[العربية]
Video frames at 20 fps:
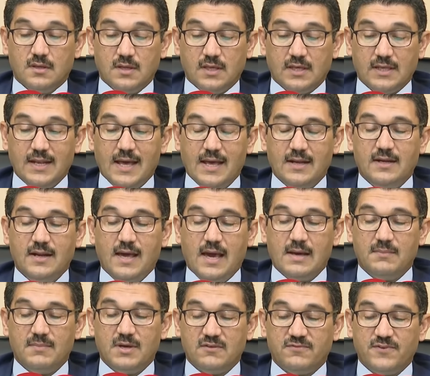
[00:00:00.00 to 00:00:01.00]
خلال
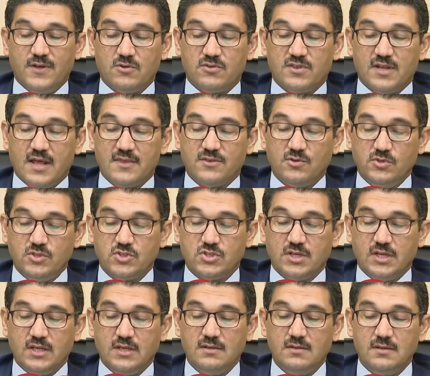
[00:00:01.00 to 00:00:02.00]
العام
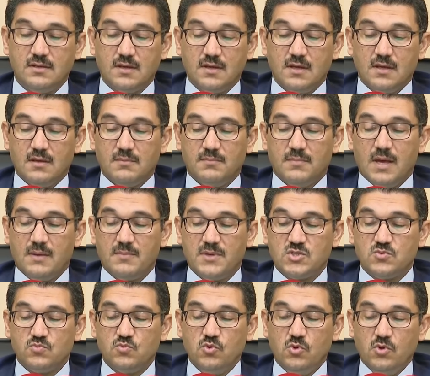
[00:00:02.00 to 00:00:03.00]
2023 ما
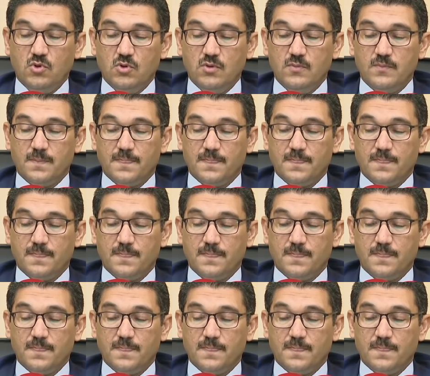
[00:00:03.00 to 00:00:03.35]
مجموعه